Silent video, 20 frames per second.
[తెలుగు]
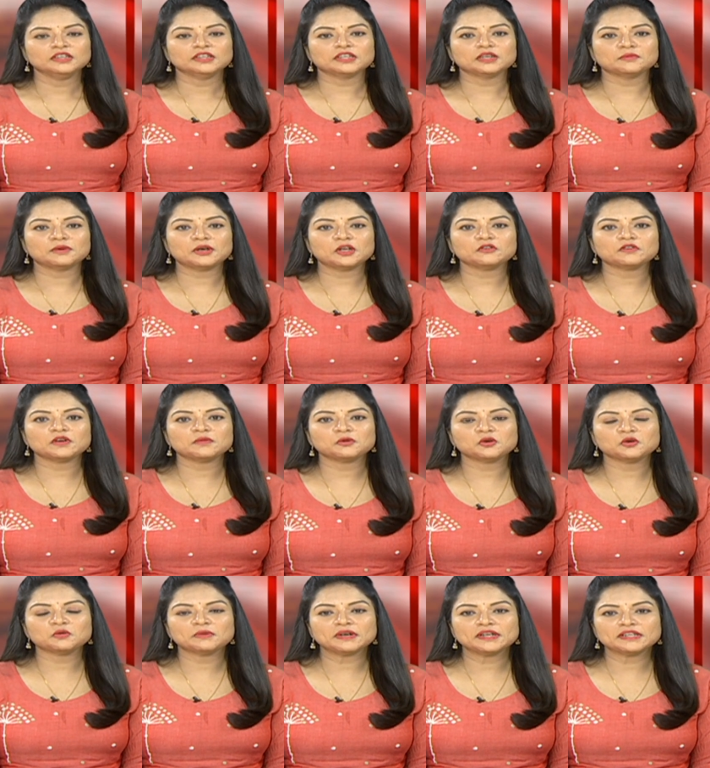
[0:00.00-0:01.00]
ఇక మరోవైపు
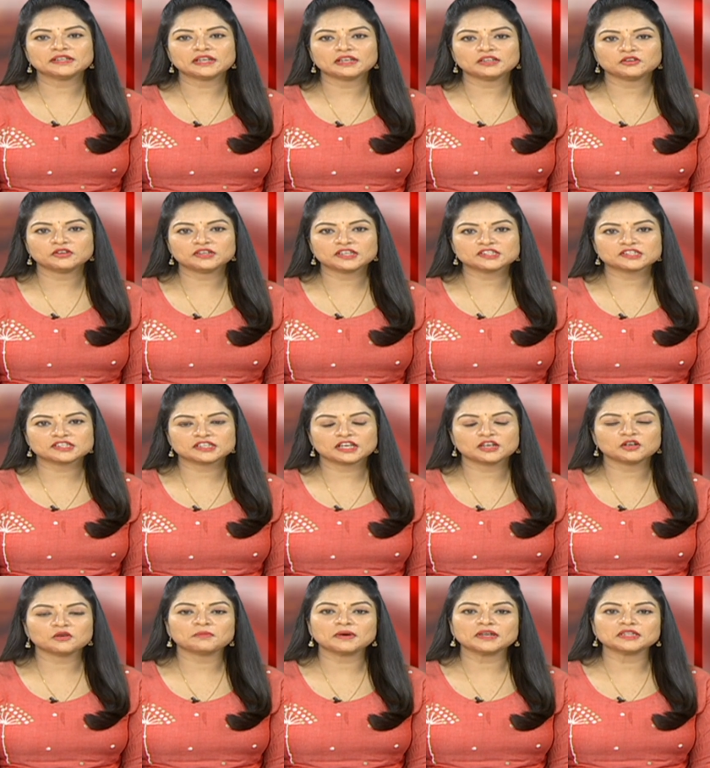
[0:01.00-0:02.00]
ఉమ్మడి నల్గొండ
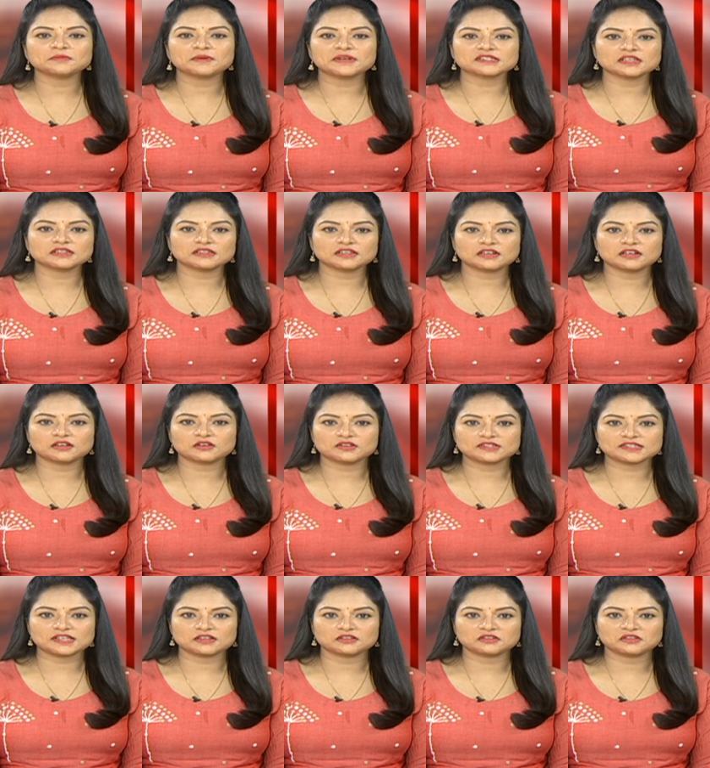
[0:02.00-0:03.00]
జిల్లాలో బంద్ ప్రశాంతంగా
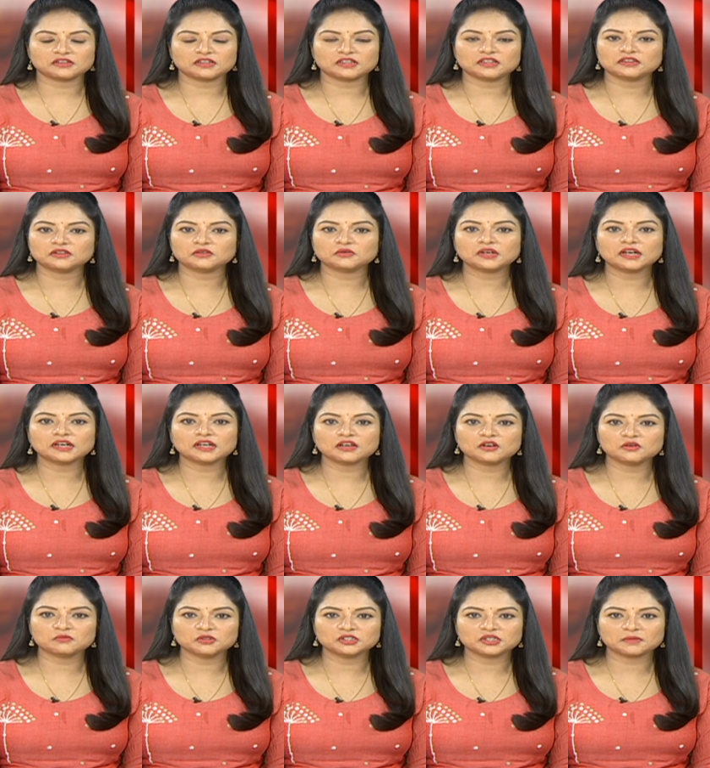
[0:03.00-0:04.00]
కొనసాగుతుంది
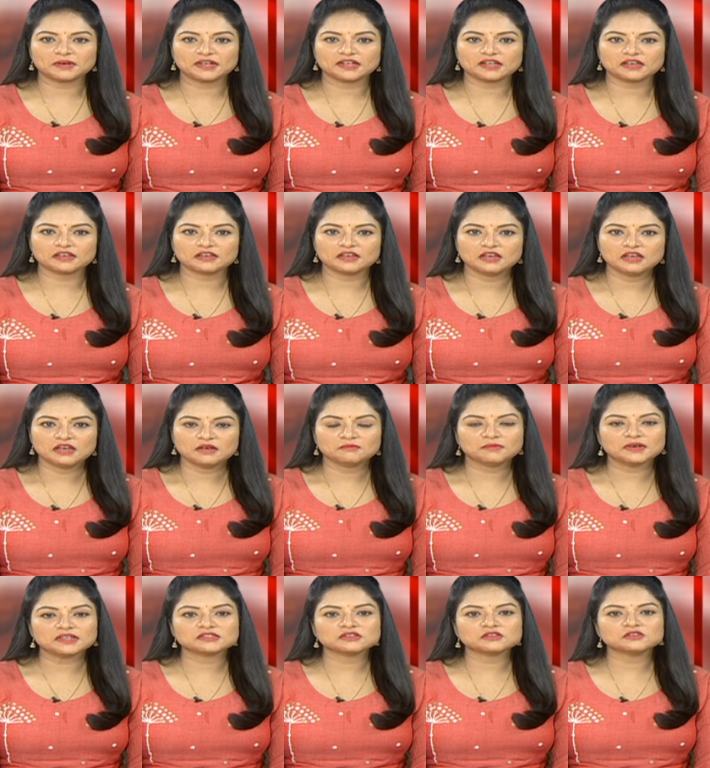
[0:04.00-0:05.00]
దుకాణాలు మూతపడ్డాయి
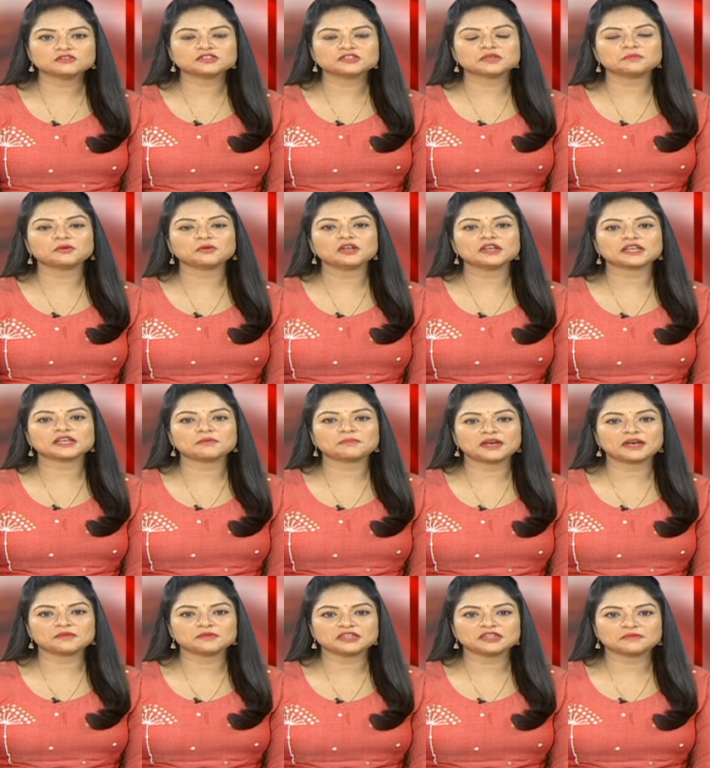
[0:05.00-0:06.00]
బస్సులు డిపోలకే
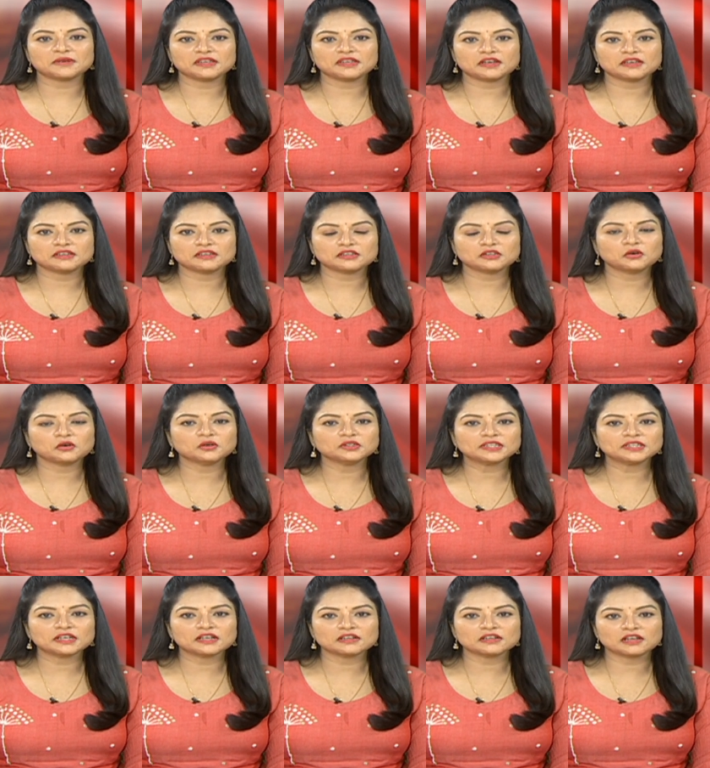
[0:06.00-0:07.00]
పరిమితమయ్యాయి
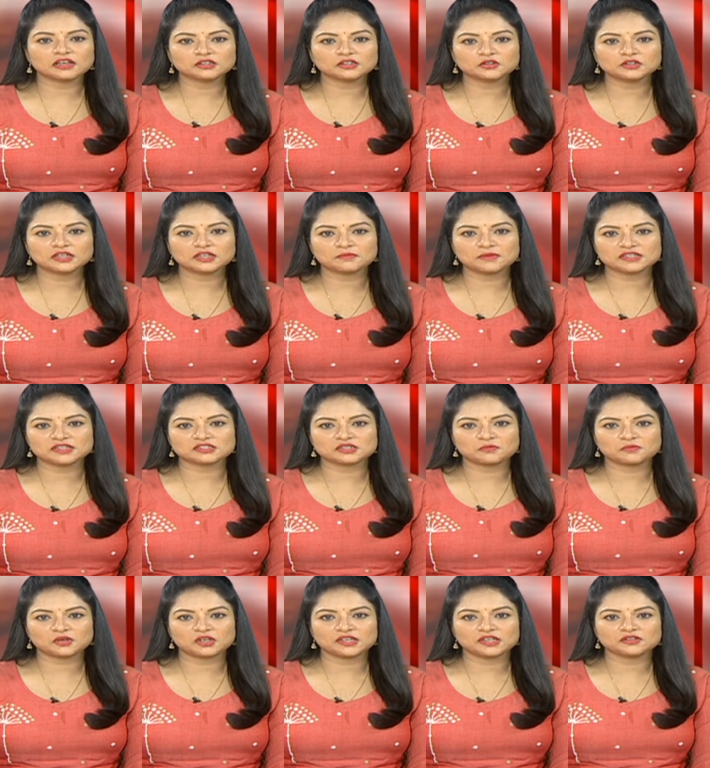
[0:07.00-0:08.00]
కోదాడ నల్గొండ బస్
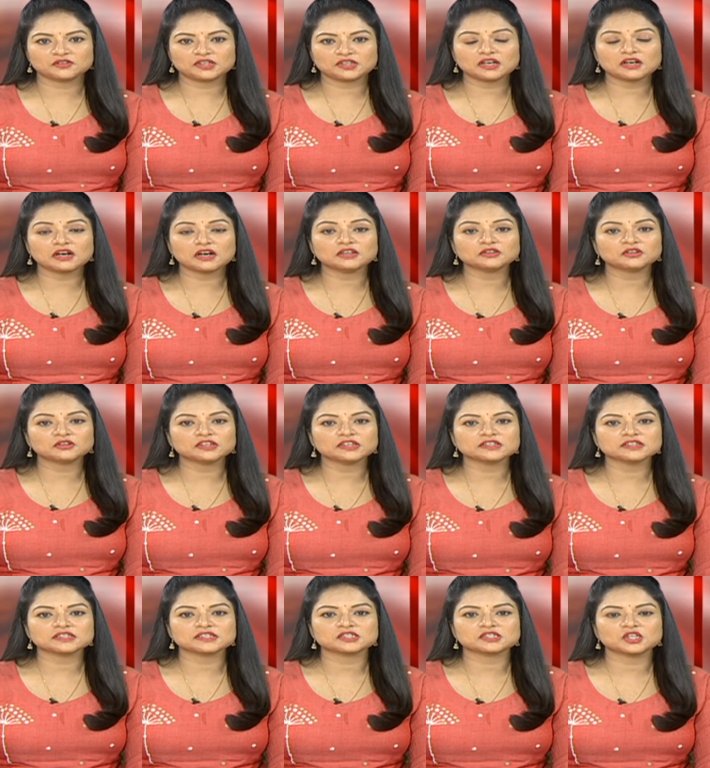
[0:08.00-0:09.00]
డిపోల ఎదుట
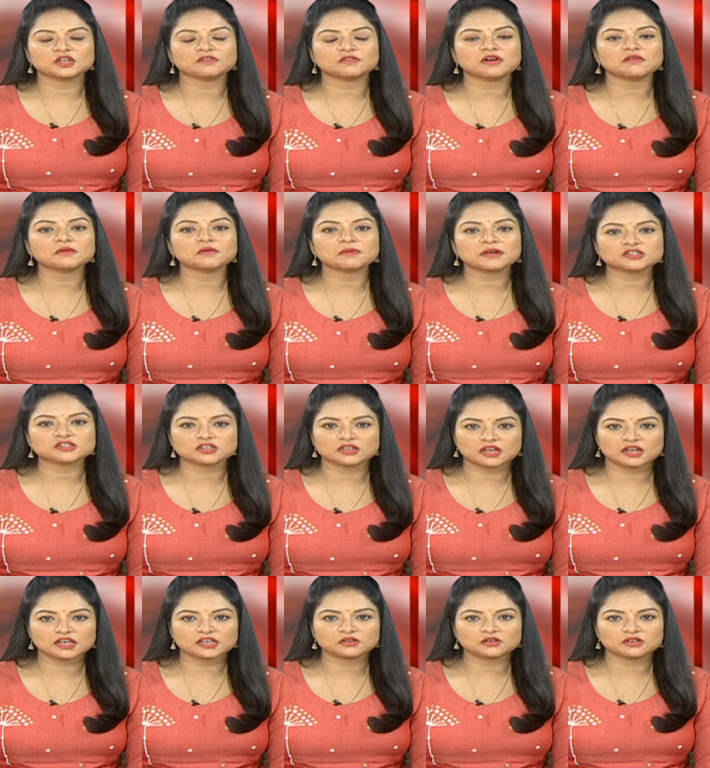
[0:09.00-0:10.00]
ఆందోళన చేస్తున్న వామపక్ష
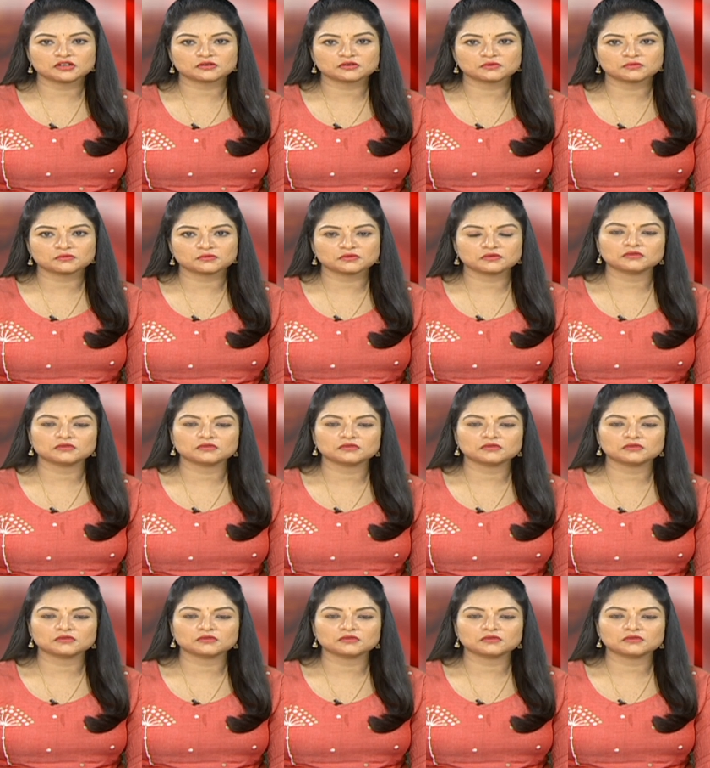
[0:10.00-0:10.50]
నాయకులకు